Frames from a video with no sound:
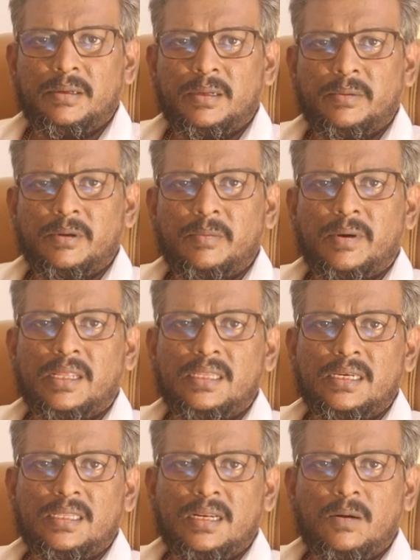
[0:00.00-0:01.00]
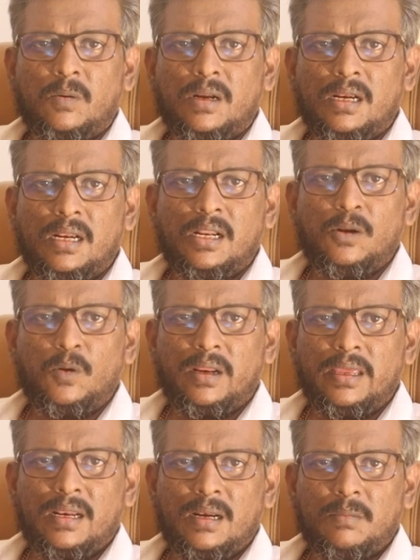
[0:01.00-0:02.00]
நமக்கு பாதிக்குதுன்னா உடலில்
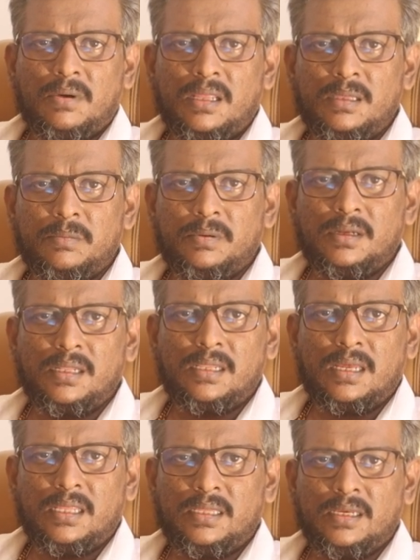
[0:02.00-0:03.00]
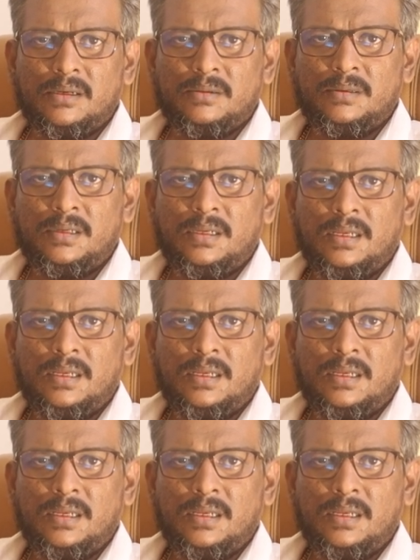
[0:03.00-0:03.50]
நுரையீரல் பாதிப்புகள் தான் அதிகம்